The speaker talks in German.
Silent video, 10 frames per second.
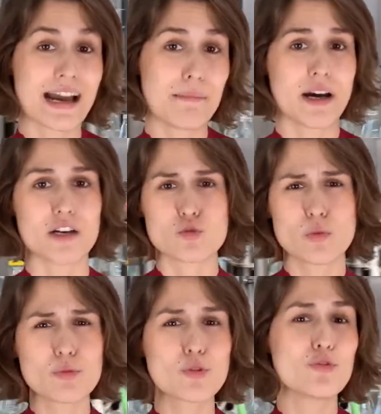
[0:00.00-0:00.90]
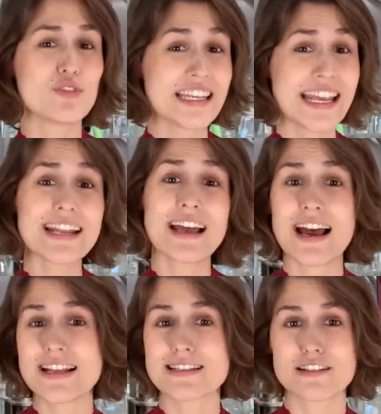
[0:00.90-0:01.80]
Kameras überprüfen jede
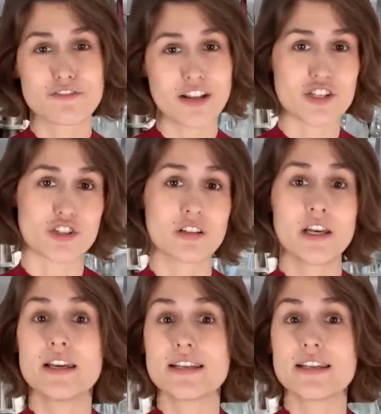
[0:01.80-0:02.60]
einzelne Flasche.